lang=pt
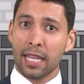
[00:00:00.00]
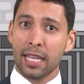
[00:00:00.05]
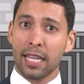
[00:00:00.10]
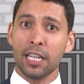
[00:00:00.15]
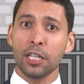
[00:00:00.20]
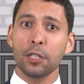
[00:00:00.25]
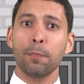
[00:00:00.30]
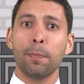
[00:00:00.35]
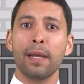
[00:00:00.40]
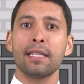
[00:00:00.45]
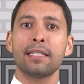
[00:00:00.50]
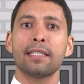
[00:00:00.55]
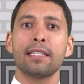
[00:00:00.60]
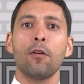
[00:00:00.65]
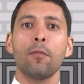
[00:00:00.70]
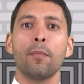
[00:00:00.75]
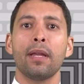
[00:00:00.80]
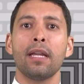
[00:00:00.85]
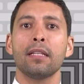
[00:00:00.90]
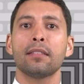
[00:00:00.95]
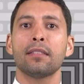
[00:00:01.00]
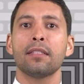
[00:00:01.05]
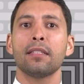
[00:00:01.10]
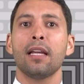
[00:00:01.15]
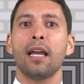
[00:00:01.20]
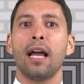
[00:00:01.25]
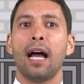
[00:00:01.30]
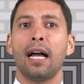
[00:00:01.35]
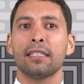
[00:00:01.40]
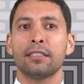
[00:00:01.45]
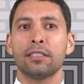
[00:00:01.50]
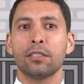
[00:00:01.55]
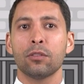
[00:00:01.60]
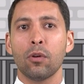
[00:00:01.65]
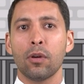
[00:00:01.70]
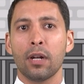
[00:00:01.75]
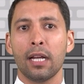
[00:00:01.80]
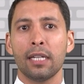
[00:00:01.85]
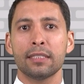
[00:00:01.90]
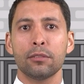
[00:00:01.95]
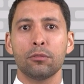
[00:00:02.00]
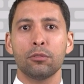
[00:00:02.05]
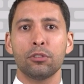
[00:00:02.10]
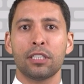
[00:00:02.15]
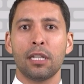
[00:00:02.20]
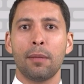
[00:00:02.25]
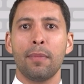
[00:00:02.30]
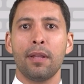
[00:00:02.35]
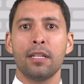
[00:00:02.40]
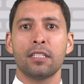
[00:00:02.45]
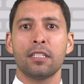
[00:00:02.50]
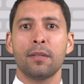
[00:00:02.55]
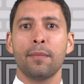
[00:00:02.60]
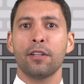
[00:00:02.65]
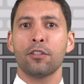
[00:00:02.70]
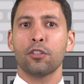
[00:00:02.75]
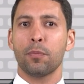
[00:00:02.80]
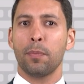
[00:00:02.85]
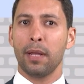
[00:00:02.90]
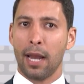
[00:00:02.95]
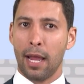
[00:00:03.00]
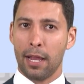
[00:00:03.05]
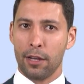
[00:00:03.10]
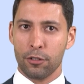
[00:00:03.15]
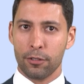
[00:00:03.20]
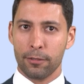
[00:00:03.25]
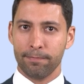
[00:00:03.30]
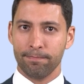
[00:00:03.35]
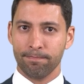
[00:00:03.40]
especialmente à segurança dos estabelecimentos penais.